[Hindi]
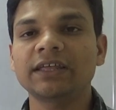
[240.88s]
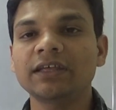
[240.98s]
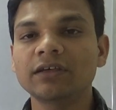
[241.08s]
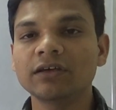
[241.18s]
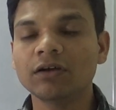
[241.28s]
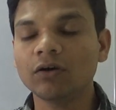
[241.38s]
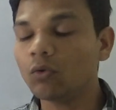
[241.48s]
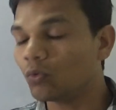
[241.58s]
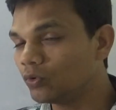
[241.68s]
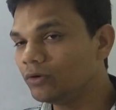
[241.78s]
हैं
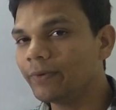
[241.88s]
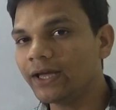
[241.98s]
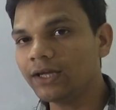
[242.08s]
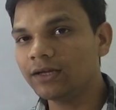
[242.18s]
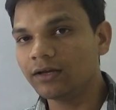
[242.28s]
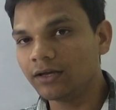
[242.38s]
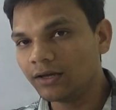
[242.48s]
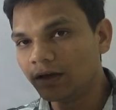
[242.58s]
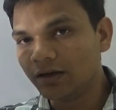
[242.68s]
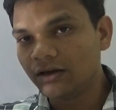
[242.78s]
उनमें
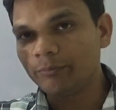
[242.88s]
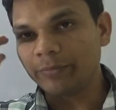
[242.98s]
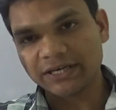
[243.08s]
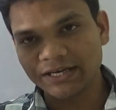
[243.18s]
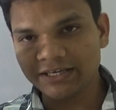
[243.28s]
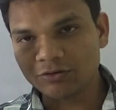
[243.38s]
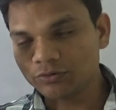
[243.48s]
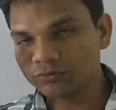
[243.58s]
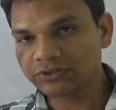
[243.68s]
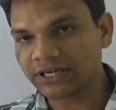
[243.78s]
मरकरी को
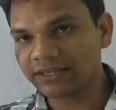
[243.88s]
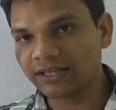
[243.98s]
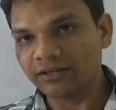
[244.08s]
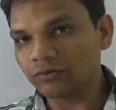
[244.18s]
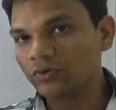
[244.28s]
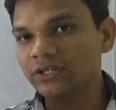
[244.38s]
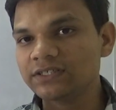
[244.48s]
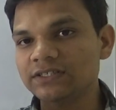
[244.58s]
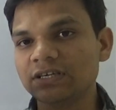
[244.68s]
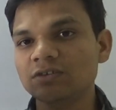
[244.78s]
यूज करते हैं क्योंकि
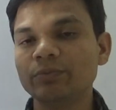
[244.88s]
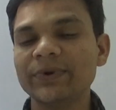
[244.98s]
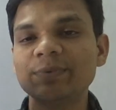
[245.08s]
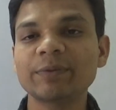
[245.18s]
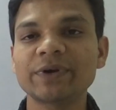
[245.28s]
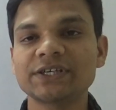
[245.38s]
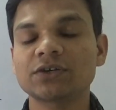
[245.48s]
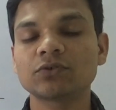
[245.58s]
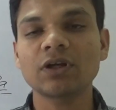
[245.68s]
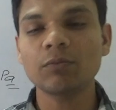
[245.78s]
इसका जो वेपर
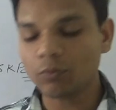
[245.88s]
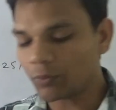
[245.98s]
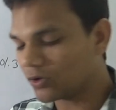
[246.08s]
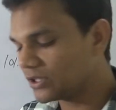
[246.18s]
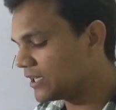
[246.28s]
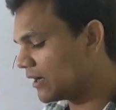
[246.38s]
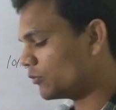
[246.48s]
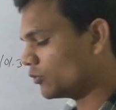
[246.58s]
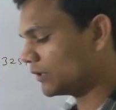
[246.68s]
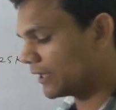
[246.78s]
प्रेशर होता है वो बहुत ही
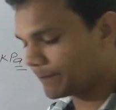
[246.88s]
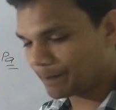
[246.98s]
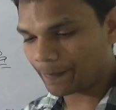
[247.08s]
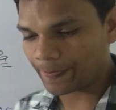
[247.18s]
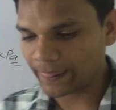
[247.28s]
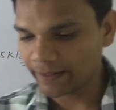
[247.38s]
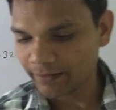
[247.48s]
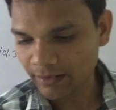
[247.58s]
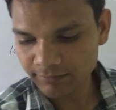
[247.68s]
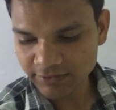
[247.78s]
कम होता है
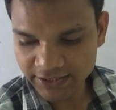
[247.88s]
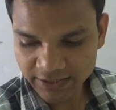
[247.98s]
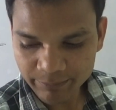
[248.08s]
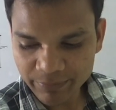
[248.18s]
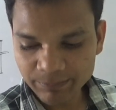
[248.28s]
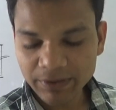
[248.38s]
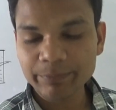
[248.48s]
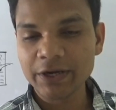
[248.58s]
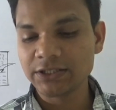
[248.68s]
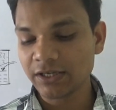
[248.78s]
अब देखिए अब वेपर
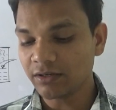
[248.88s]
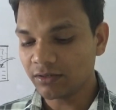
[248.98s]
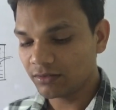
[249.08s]
प्रेशर